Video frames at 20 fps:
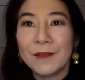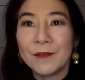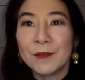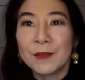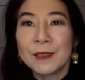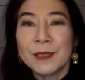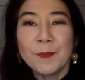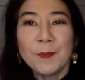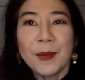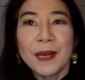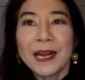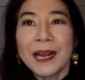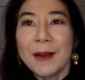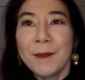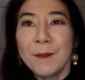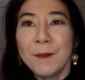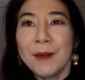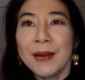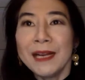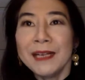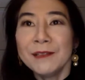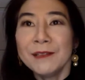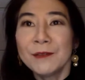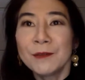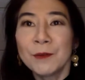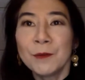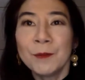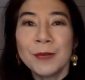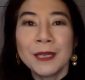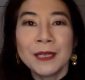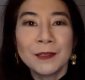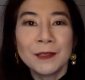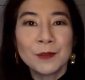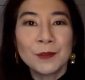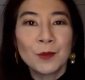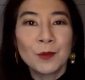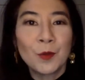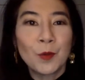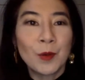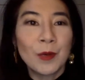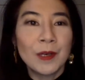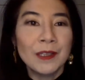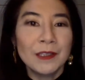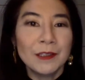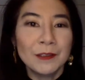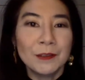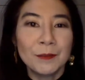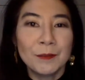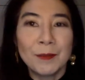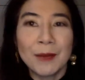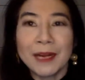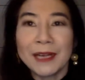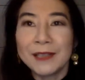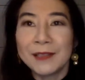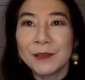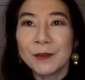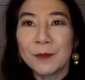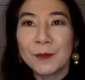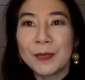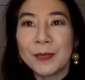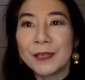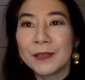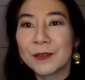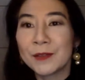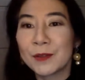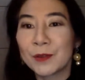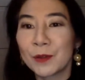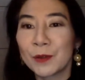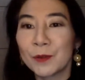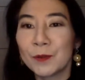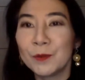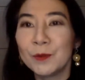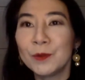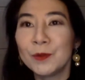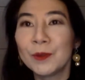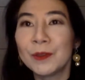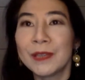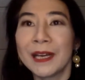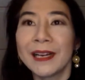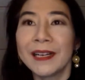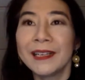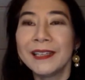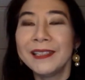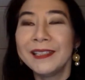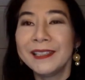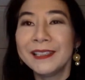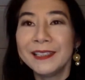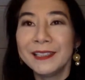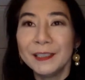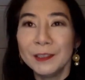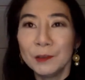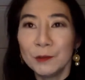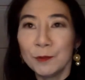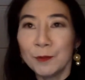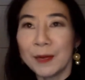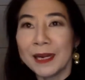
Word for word: Você pegar mais ou menos o quanto mais ou menos todo mundo está ganhando,